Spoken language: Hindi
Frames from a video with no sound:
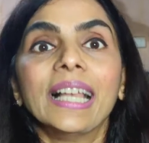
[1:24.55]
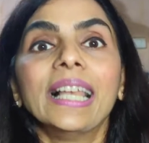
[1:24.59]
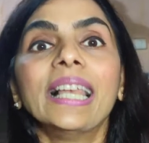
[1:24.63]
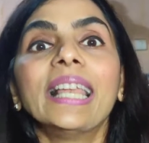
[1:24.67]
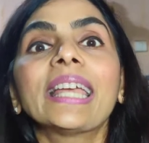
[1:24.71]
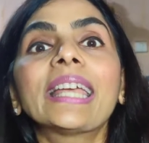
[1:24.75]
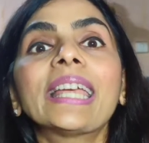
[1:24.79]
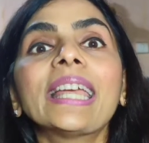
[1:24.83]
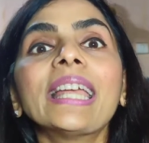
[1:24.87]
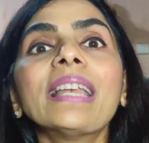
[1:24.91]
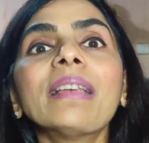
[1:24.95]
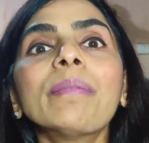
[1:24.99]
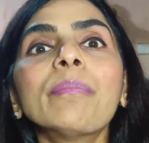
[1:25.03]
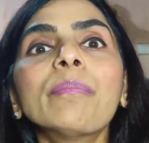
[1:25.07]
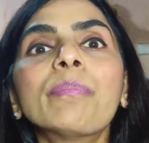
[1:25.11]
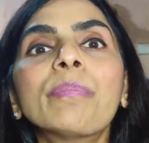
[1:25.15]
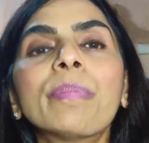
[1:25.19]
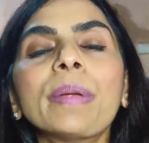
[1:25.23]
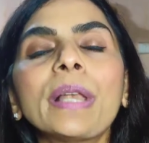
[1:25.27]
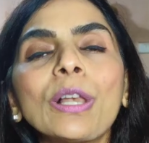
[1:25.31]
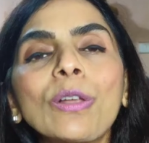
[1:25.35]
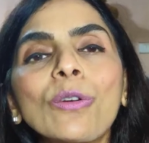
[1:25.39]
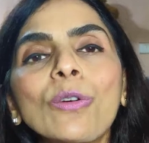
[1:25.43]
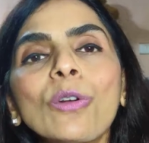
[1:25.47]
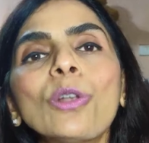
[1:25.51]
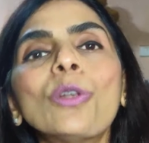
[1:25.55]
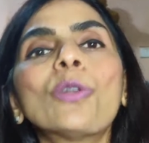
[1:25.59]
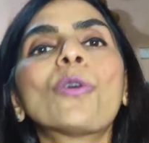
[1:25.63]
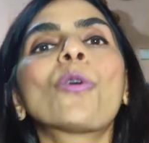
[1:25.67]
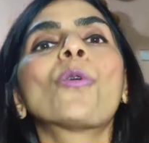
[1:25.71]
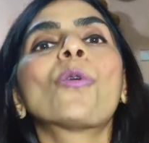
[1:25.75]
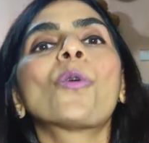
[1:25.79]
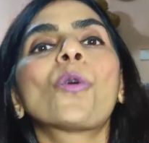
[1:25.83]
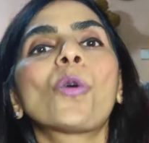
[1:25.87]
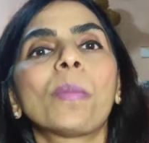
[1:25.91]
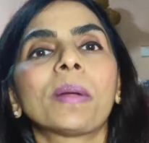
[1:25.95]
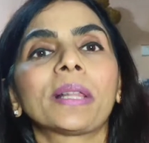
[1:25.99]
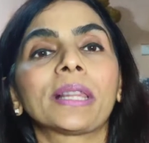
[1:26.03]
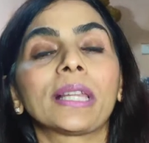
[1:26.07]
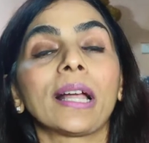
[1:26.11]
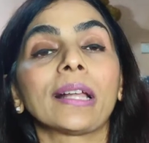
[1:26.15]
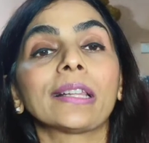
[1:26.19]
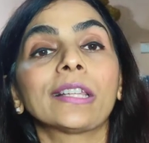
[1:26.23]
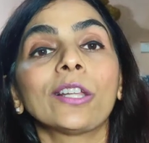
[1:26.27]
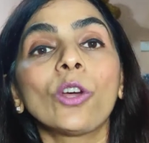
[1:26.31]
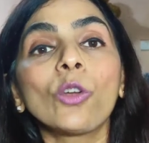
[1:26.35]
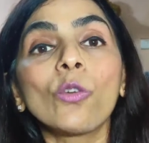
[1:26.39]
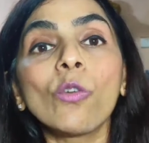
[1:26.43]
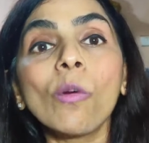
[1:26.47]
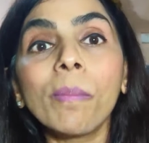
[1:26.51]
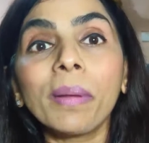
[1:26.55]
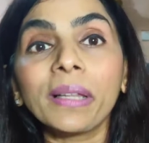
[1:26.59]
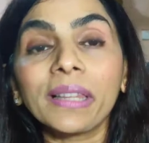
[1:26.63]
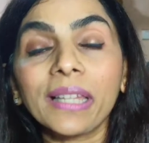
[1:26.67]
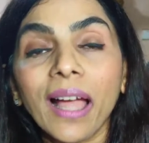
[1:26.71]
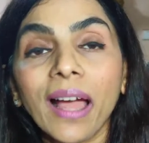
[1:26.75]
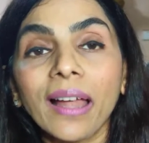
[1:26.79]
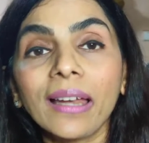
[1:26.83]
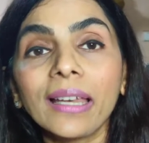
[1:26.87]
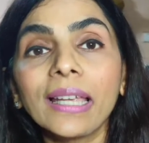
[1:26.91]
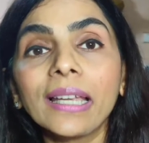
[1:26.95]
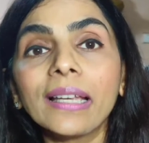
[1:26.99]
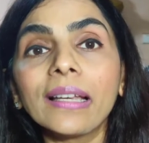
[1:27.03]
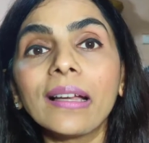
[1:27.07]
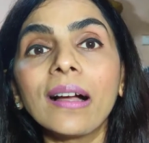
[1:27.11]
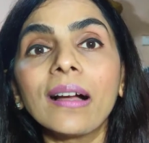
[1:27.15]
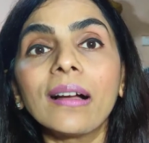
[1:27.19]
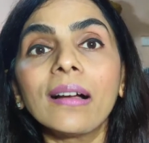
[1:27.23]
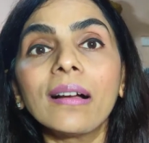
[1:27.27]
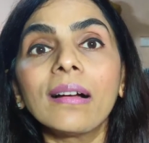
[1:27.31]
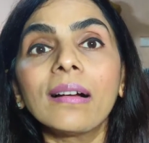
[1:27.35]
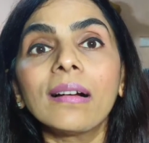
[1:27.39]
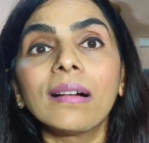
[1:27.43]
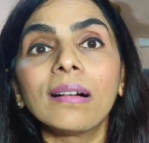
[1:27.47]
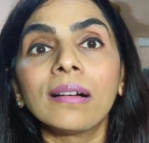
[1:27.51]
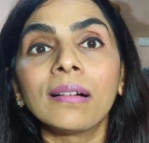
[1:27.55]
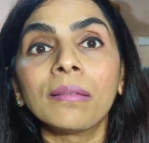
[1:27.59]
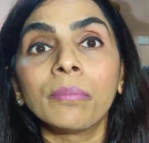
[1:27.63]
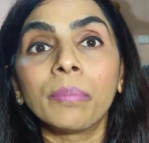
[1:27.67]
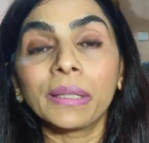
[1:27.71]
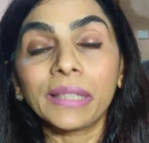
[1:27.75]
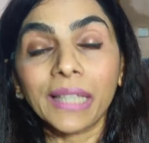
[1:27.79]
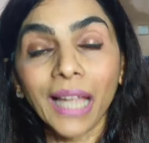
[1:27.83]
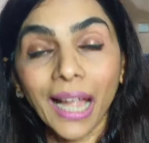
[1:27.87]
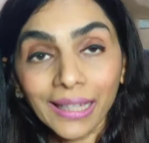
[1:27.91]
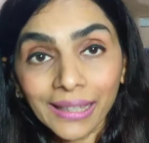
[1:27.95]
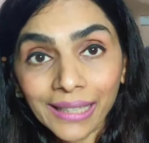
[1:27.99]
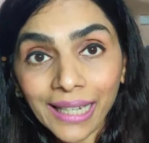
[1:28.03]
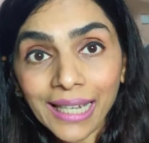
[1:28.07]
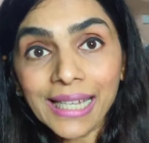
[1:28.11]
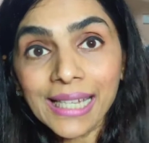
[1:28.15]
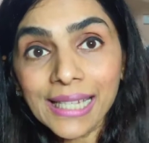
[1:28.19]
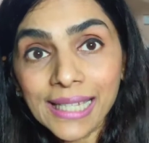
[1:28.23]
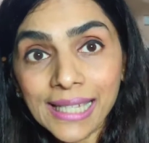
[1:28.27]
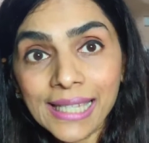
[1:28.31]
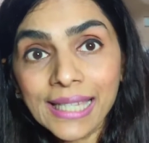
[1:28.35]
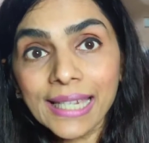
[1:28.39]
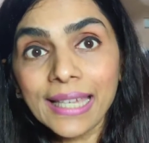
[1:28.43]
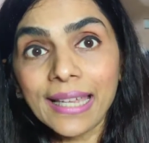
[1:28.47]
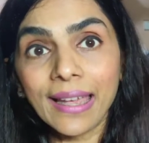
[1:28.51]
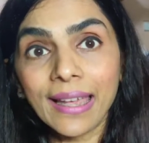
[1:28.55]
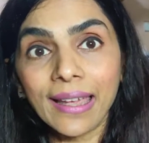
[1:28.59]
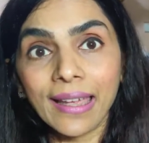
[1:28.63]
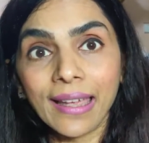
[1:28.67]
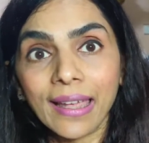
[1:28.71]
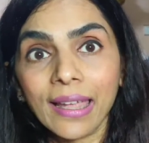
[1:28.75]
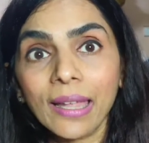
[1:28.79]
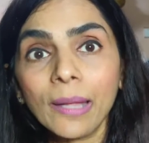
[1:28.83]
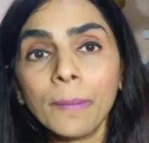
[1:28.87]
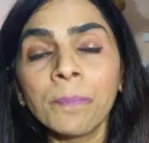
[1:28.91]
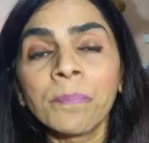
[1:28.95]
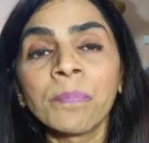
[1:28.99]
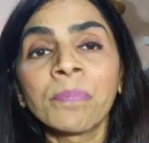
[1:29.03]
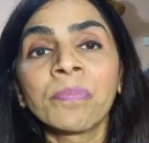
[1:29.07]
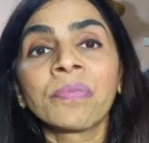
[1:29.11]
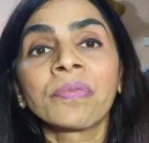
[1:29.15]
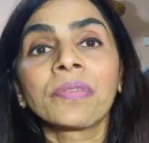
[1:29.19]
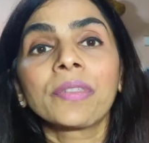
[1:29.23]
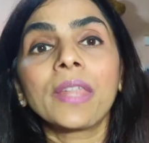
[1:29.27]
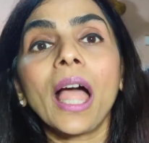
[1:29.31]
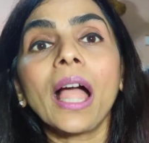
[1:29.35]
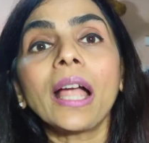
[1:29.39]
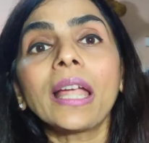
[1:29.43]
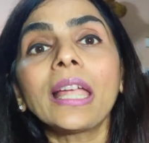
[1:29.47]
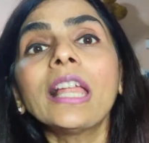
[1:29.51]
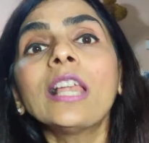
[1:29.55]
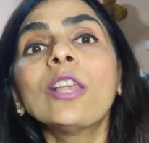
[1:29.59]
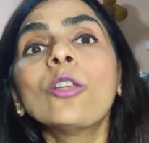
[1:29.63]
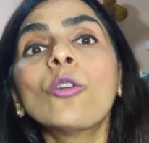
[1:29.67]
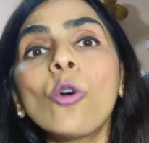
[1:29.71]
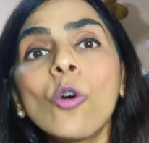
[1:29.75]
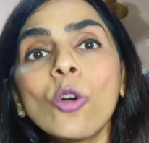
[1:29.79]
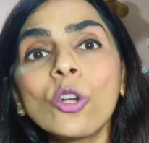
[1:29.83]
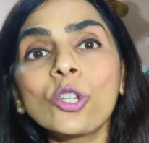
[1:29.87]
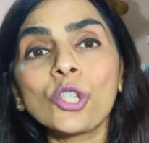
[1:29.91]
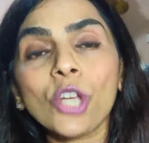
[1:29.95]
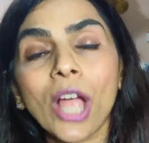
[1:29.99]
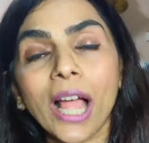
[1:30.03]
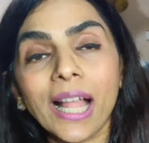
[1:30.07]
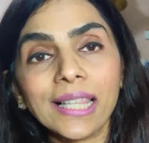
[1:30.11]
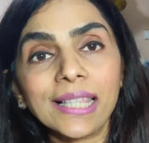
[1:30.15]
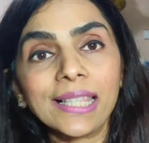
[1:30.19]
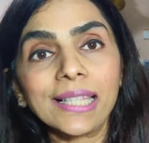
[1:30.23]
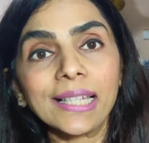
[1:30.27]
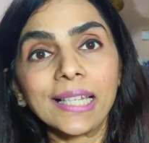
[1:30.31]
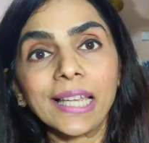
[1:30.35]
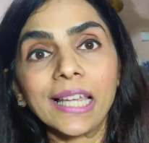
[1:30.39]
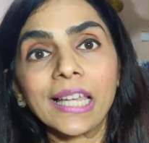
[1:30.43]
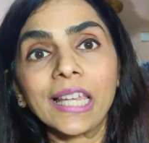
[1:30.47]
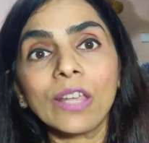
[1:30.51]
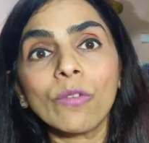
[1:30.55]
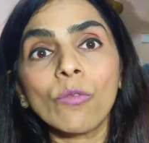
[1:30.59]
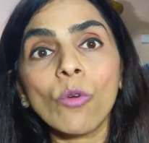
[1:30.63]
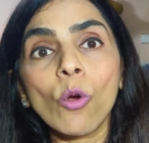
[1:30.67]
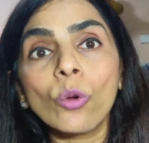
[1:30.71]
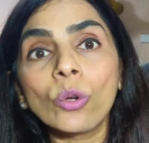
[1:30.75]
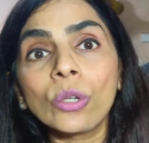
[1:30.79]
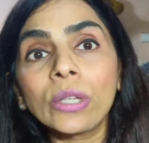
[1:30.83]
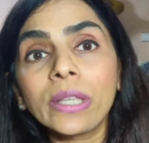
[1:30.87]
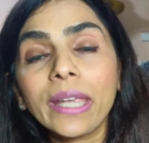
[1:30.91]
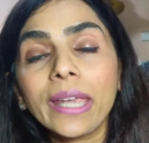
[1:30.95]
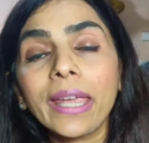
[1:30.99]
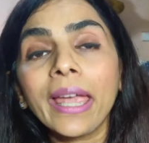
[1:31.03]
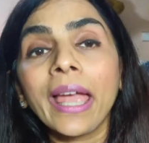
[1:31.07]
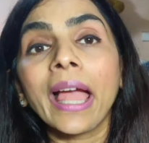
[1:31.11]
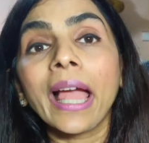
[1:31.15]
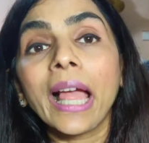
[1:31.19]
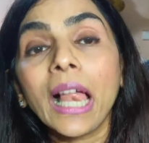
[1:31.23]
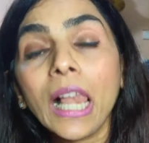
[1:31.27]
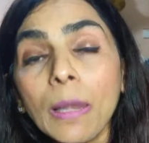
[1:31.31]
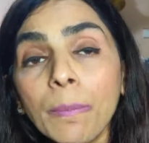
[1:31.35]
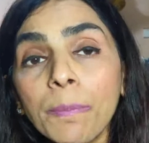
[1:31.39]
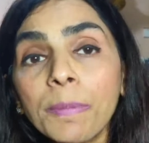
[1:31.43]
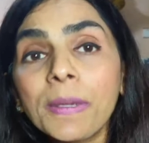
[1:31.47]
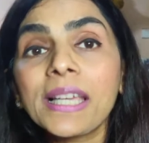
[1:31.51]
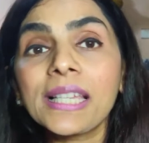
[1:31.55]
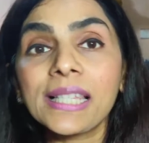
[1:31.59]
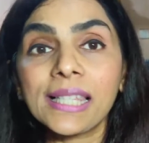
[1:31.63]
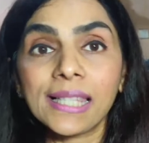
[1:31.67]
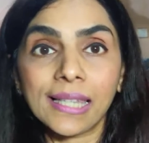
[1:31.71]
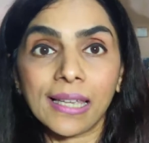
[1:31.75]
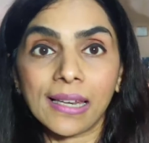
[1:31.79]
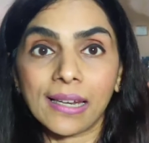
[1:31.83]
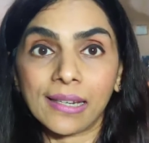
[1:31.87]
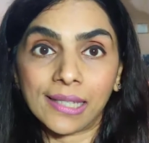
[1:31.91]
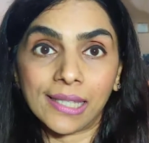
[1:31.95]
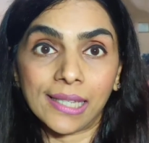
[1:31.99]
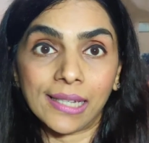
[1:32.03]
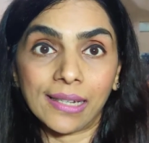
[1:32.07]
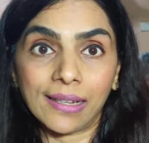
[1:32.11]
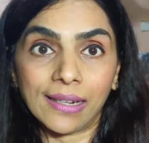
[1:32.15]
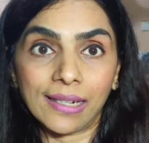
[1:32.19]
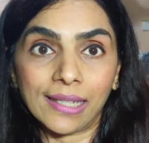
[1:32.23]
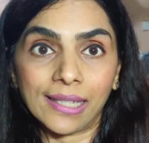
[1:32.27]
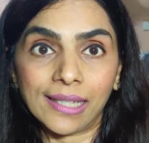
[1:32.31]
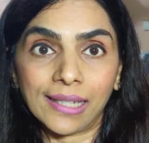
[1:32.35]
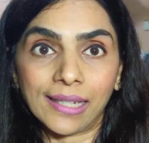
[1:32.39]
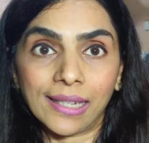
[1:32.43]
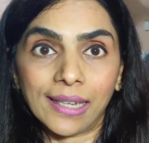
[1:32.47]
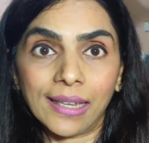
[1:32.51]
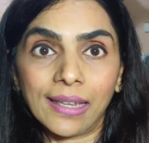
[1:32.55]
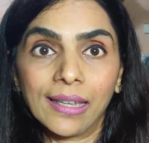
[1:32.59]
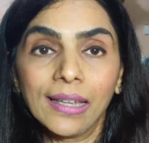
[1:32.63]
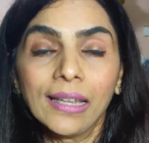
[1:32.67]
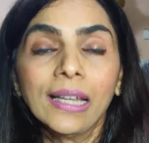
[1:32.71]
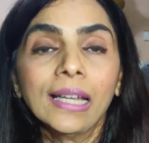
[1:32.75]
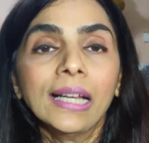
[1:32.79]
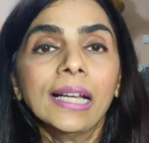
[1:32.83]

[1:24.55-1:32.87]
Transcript: लेकिन बिल्कुल लोगों को बताते हैं और वो बताने का बताते इसलिए हैं ताकि लोग जान सके कि वो उनकी हेल्प किस तरह से कर सके